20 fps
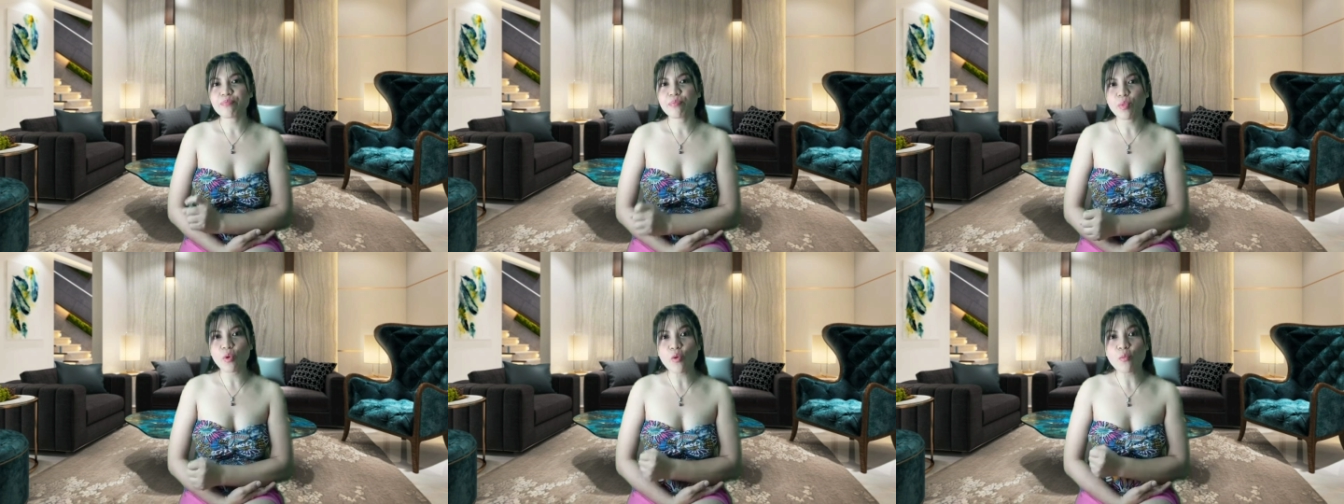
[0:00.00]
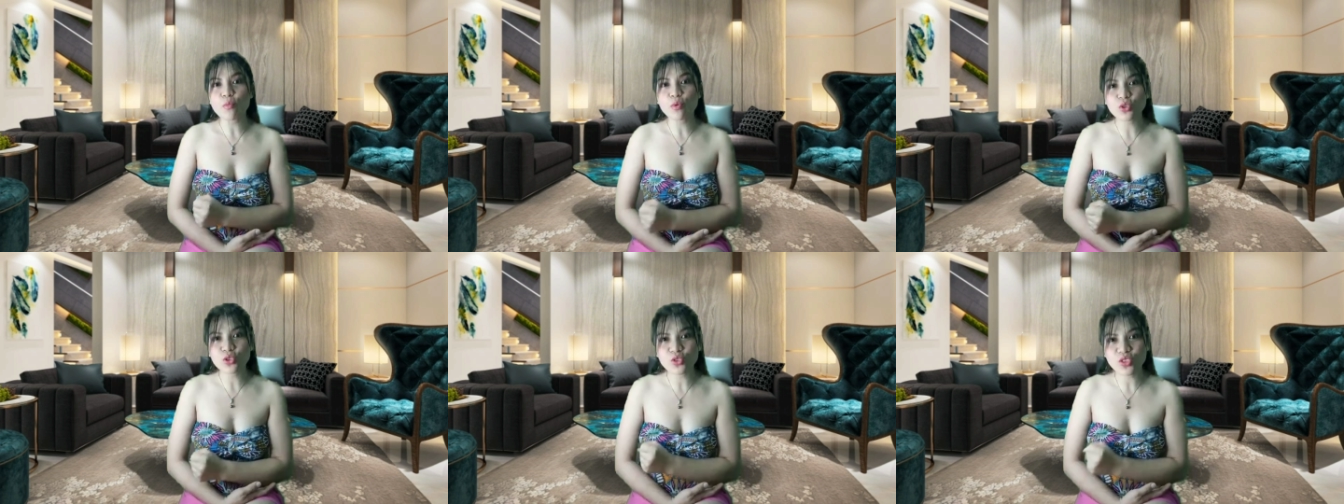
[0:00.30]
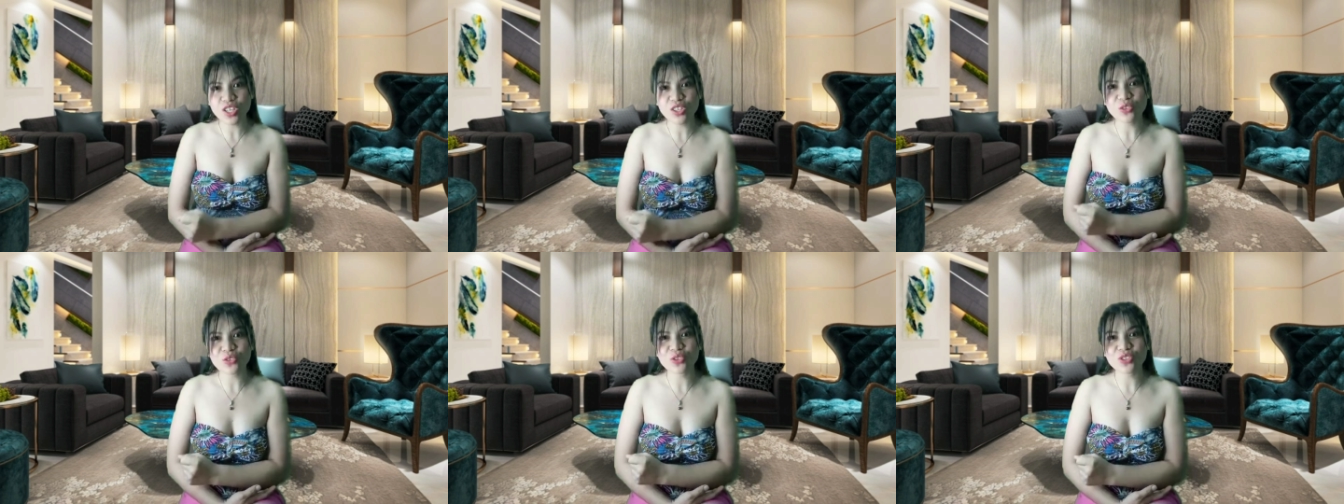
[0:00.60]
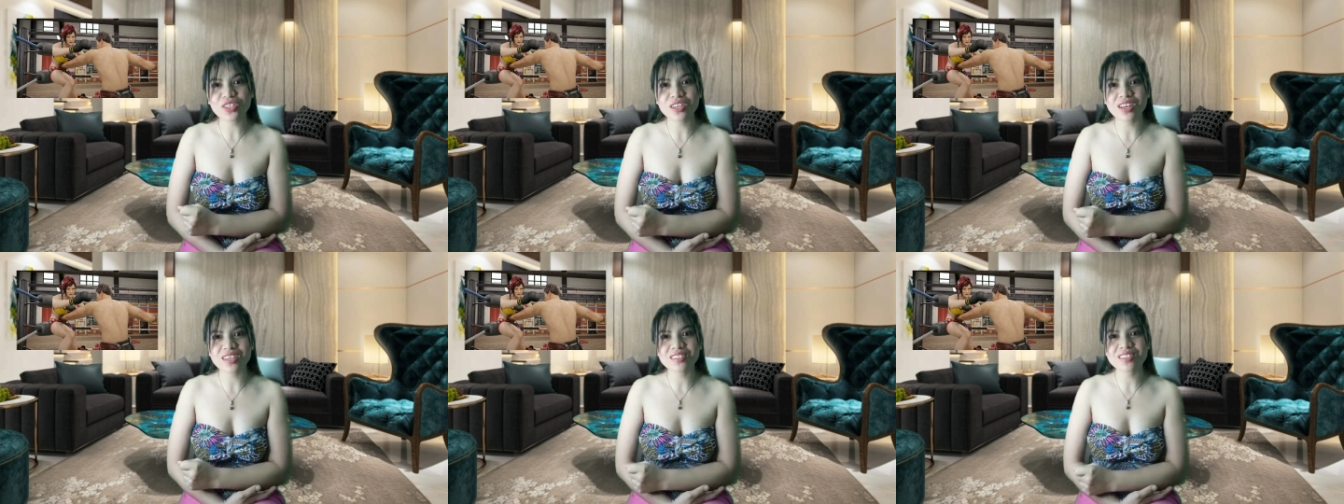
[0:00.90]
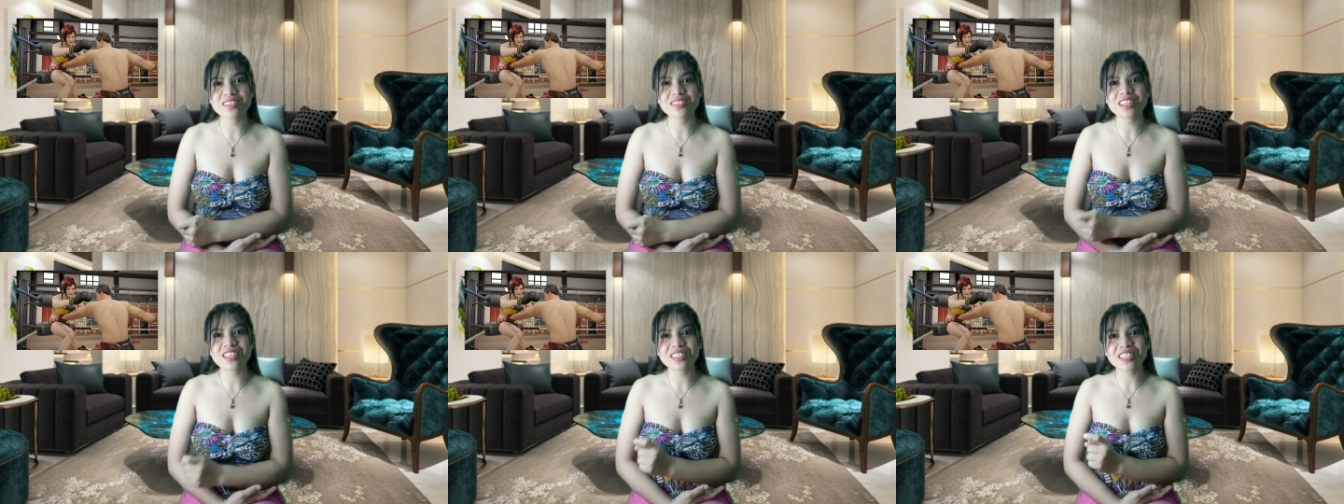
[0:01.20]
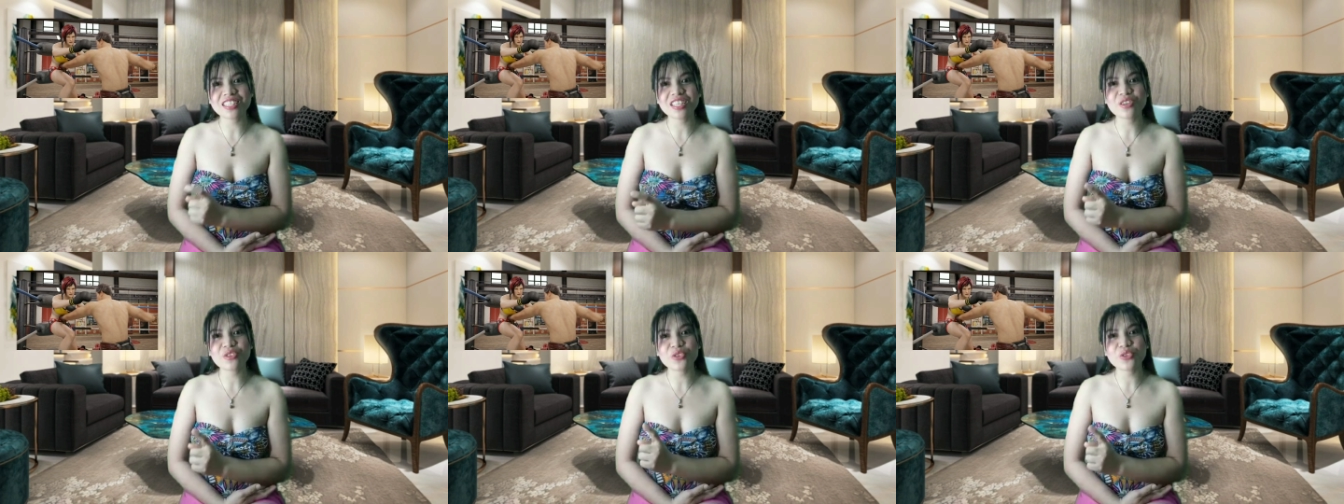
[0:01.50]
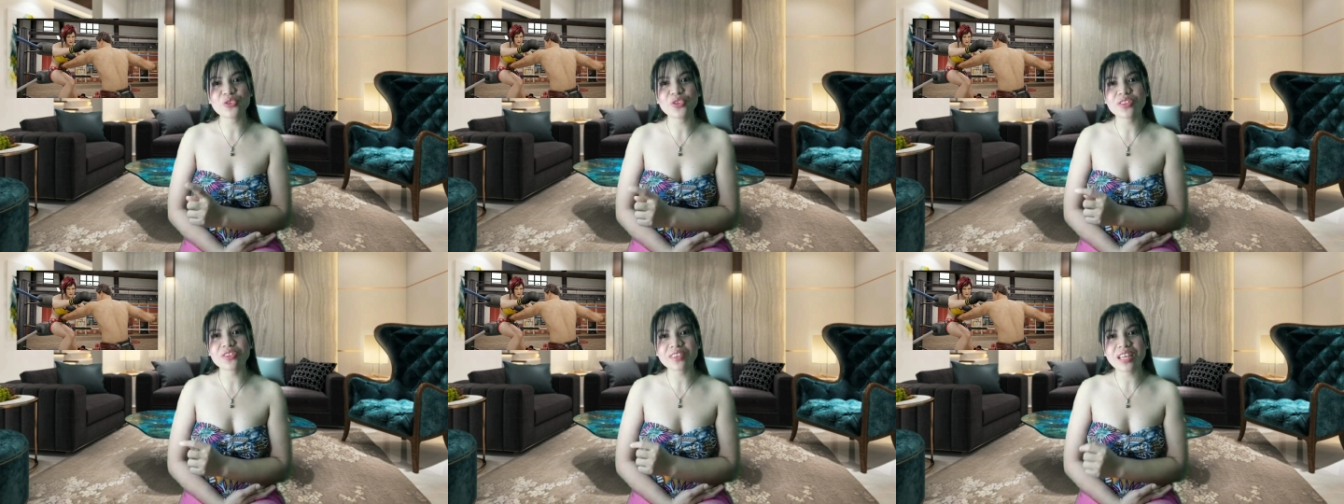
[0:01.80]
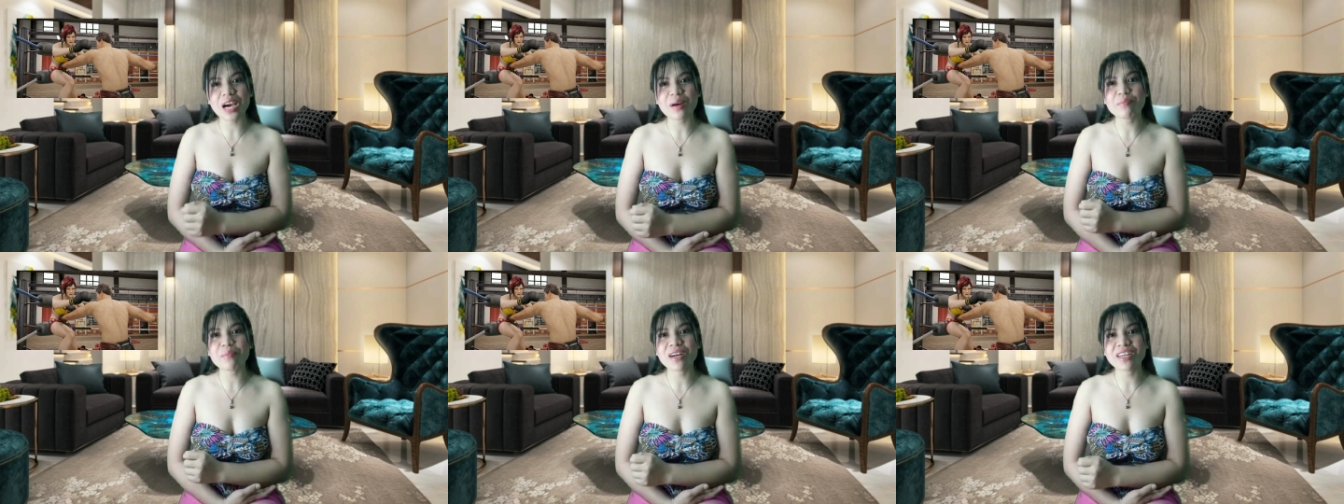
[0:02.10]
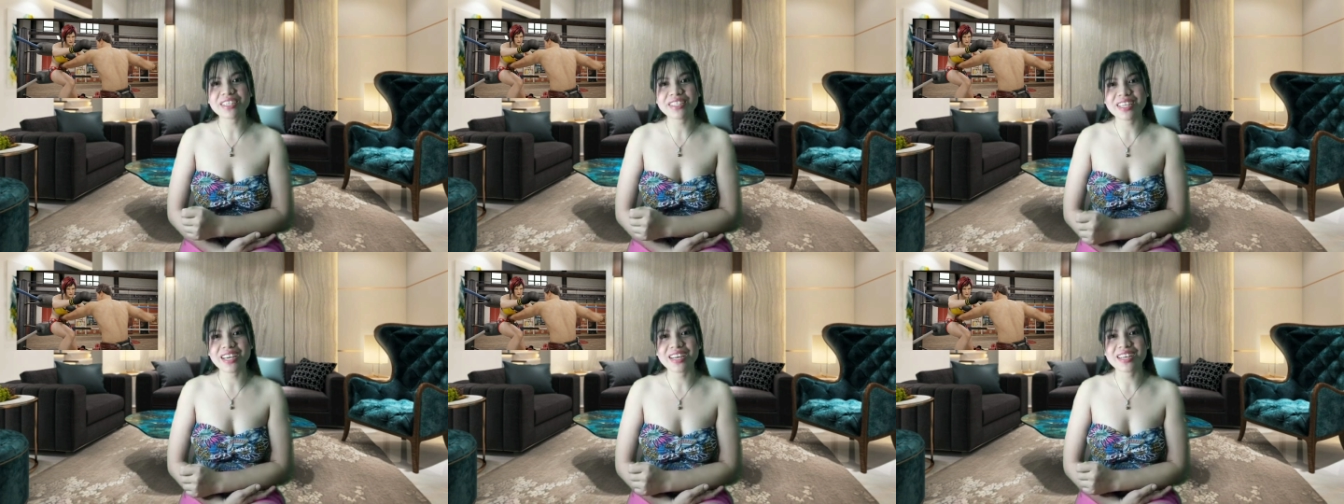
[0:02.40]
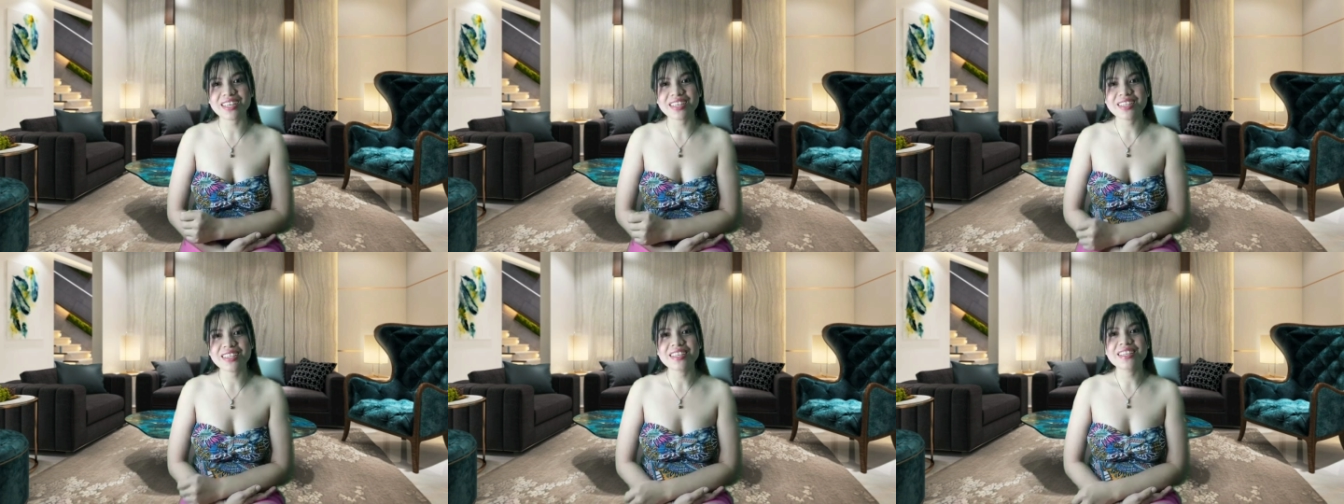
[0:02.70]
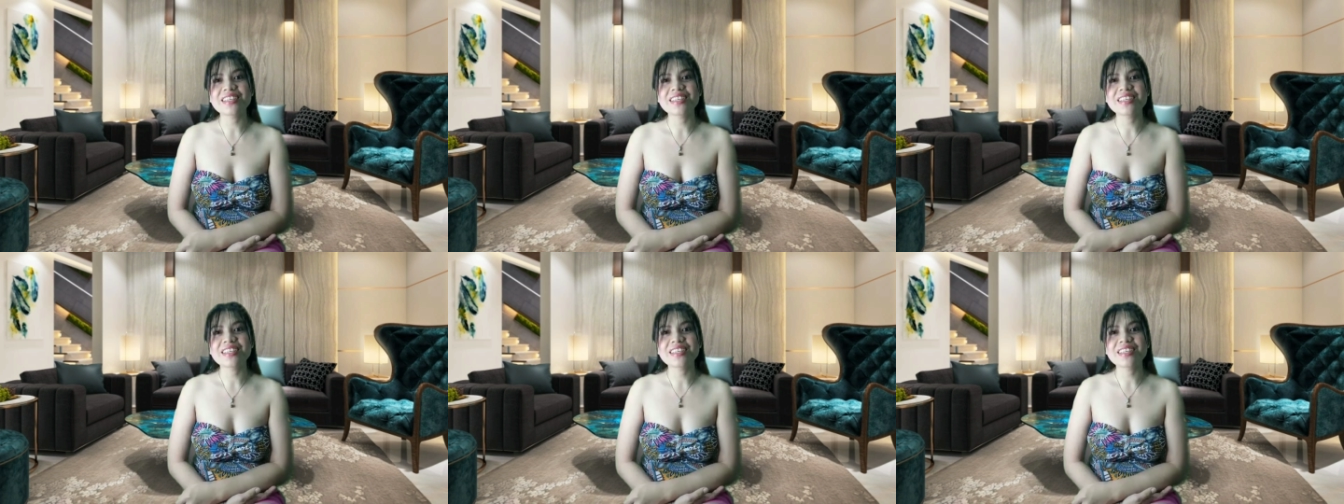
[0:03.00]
pupusunan ko siya kasi titinan ko yung tapang niya.